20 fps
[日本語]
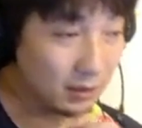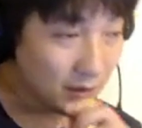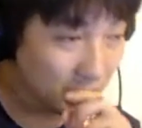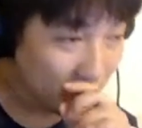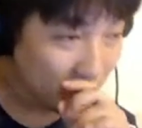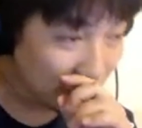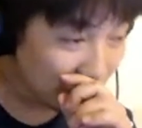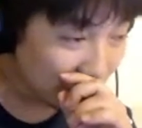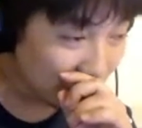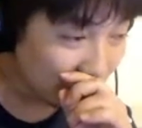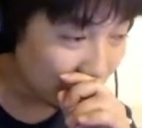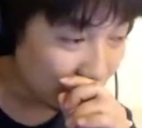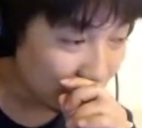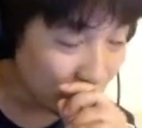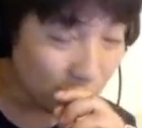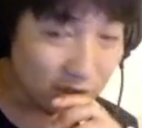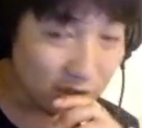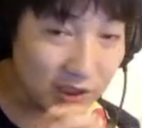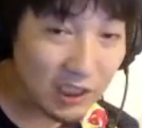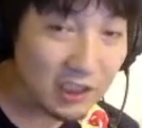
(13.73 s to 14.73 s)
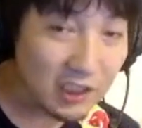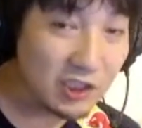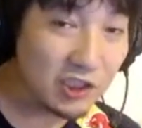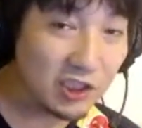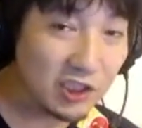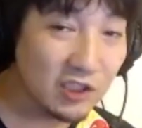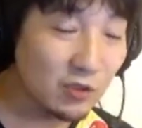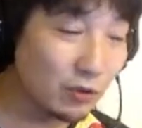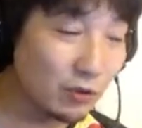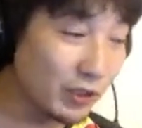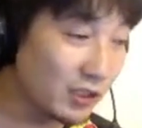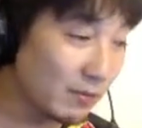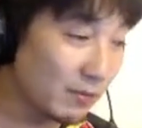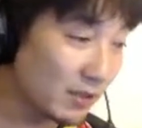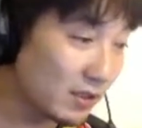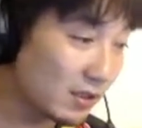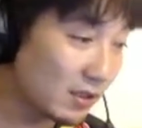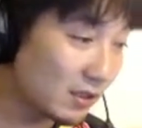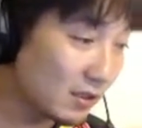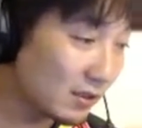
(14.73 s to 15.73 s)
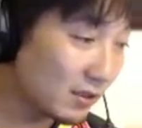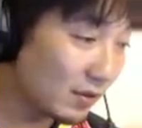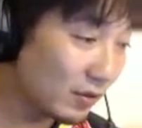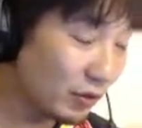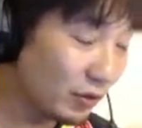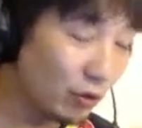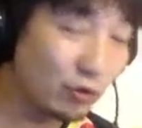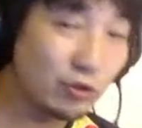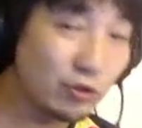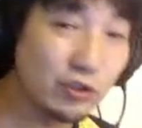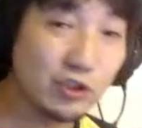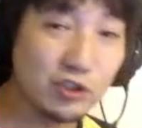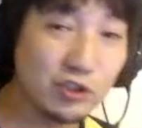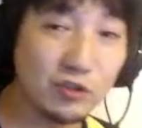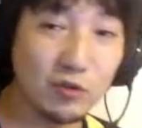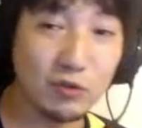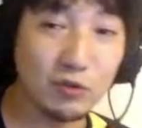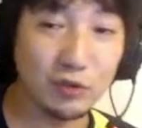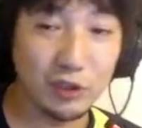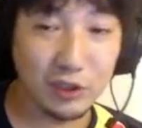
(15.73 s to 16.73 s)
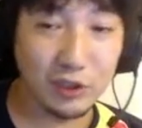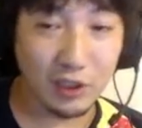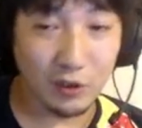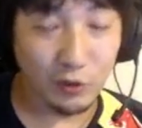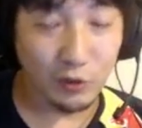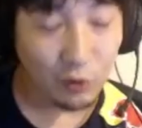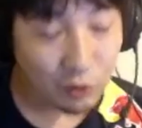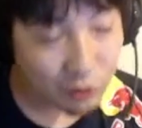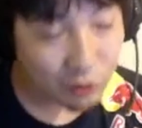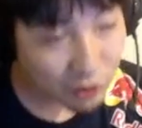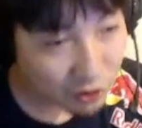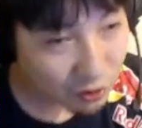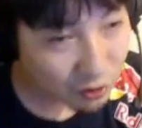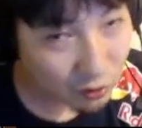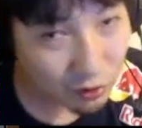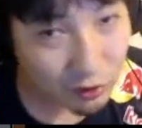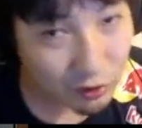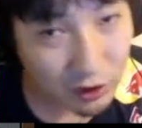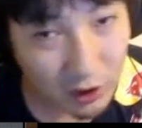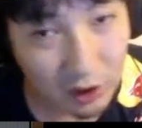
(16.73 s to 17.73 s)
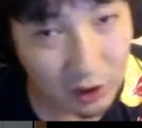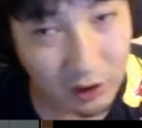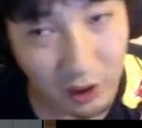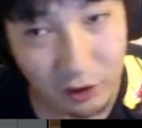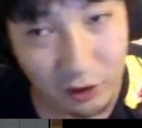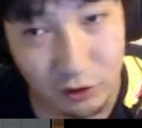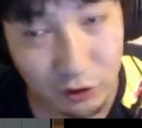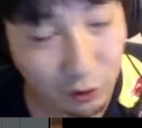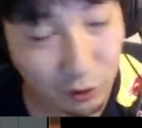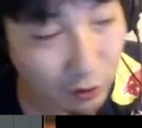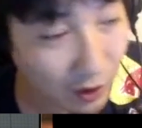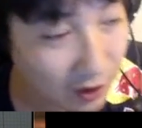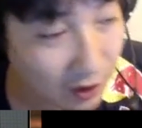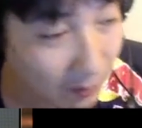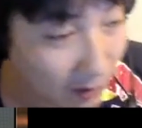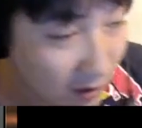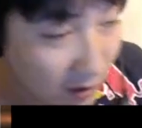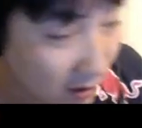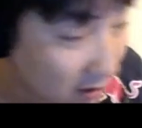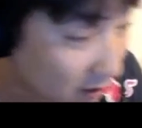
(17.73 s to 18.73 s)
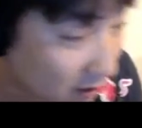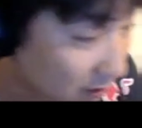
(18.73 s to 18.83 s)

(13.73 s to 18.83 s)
地球の全人口出せます60億人いたら60億人が対空勝利出せます